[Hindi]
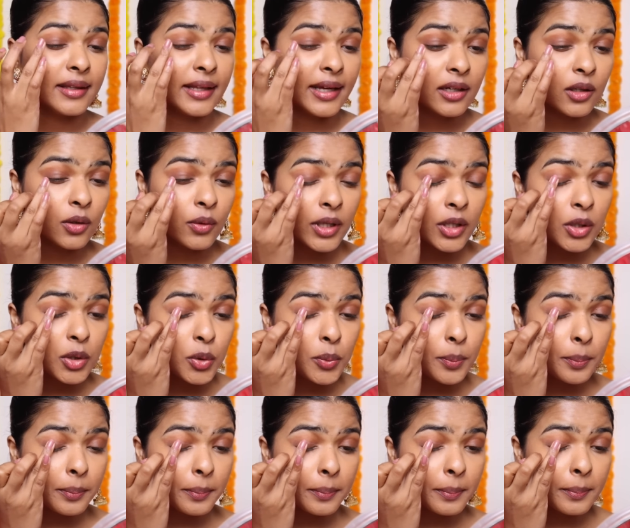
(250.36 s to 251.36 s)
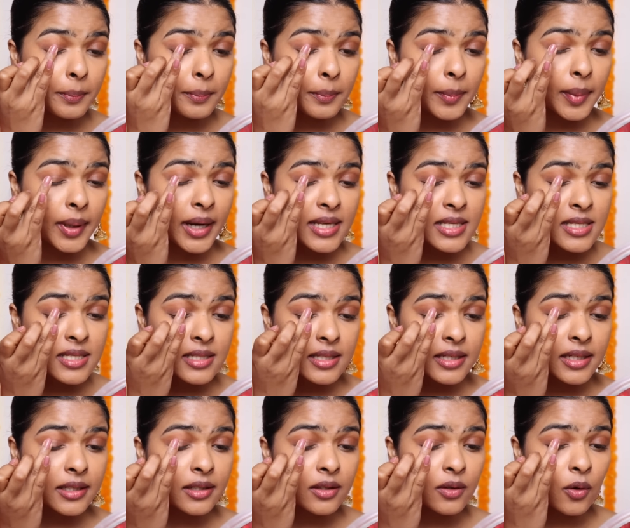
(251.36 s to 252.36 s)
देन गोइंग टू प्रेस
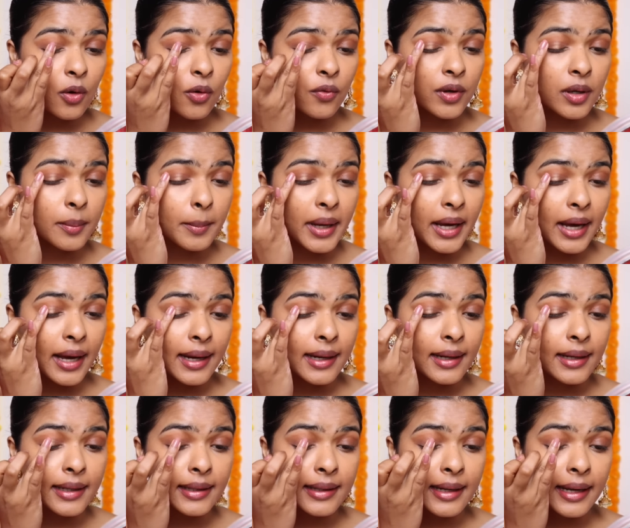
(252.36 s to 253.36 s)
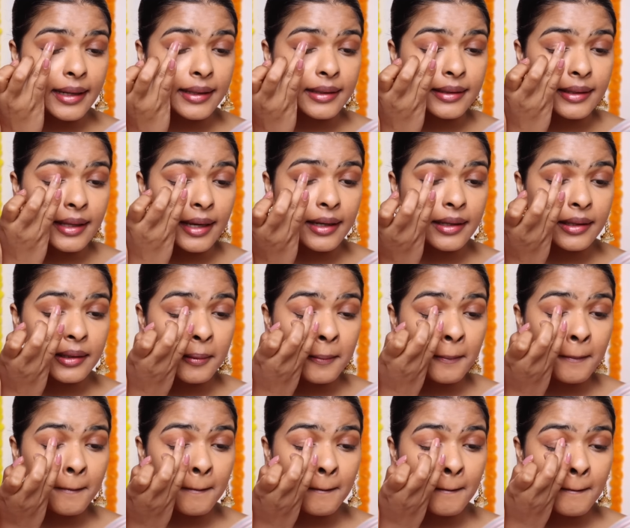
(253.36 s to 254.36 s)
इट ओवर माई आईलेट लाइक
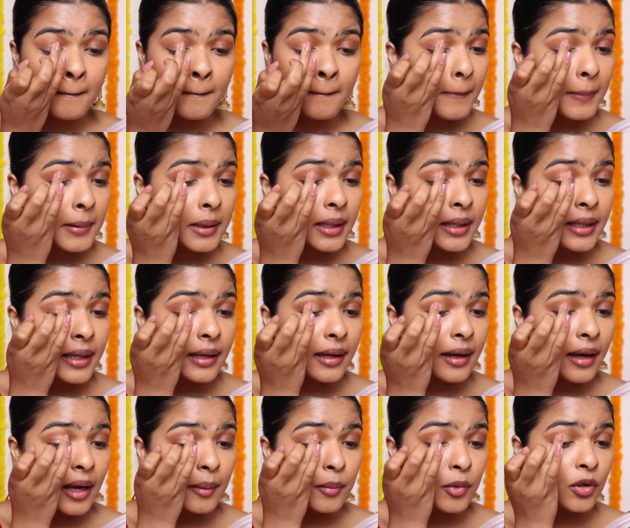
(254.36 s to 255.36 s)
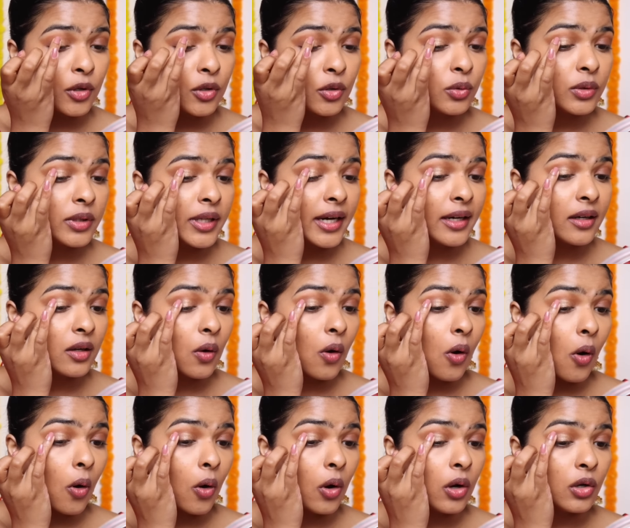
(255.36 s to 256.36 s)
दैट ठीक है आई एम डू दैट
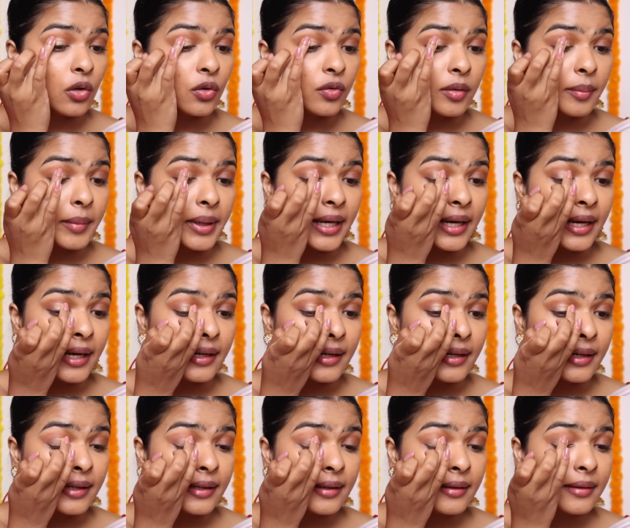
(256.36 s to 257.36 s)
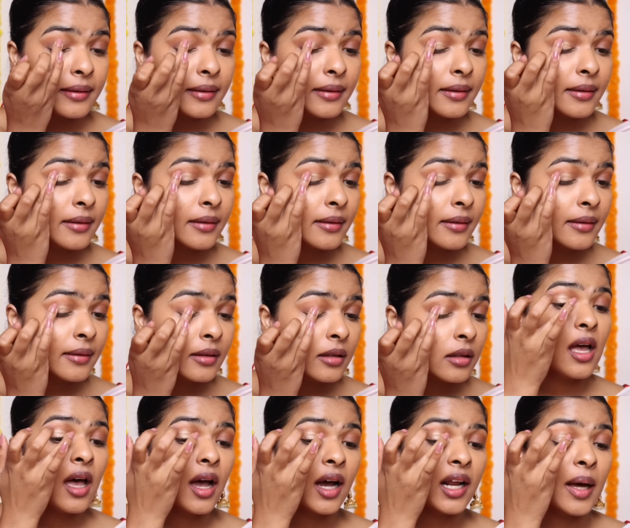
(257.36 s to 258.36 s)
ऑल ओवर माई आईलेट
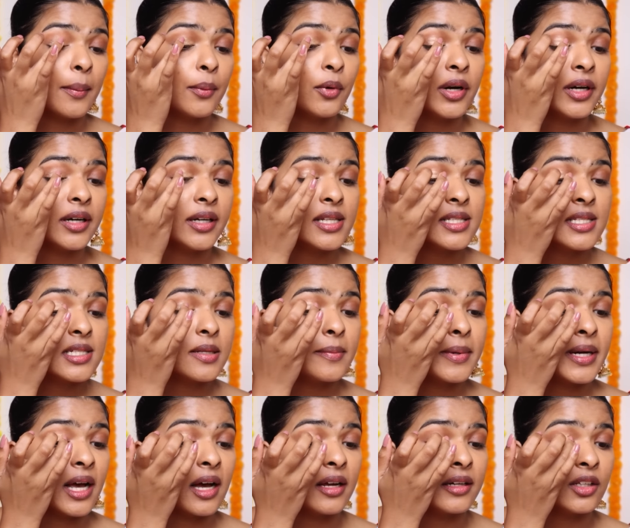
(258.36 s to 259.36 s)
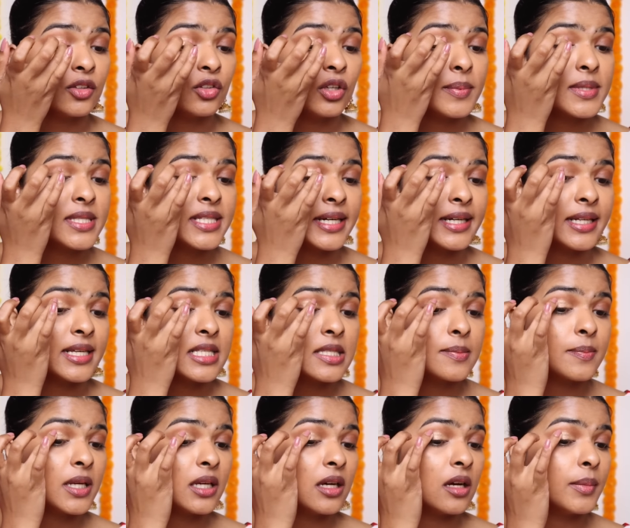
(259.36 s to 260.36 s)
अगर आपको इंटेंसिटी बढ़ानी है तो आप सेटिंग
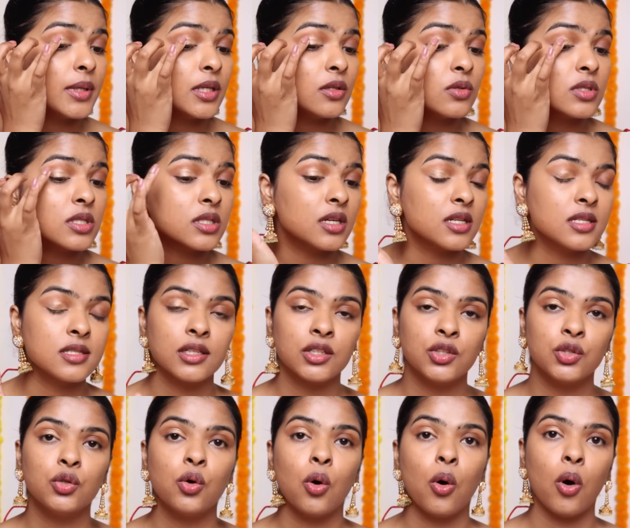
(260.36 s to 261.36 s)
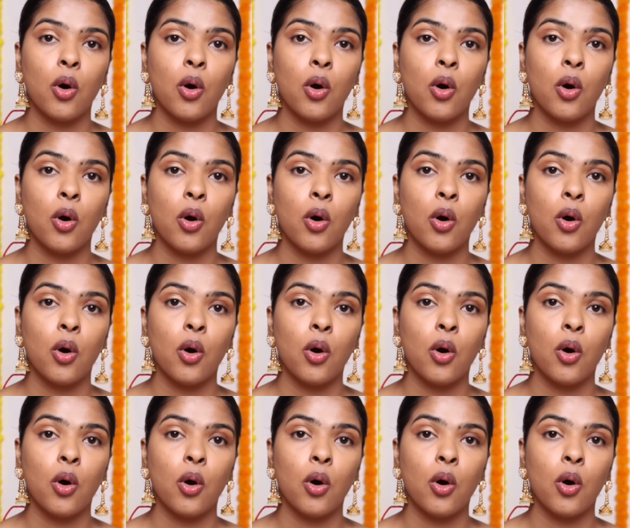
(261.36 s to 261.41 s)
स्प्रे का भी यूज़ कर सकते हो तो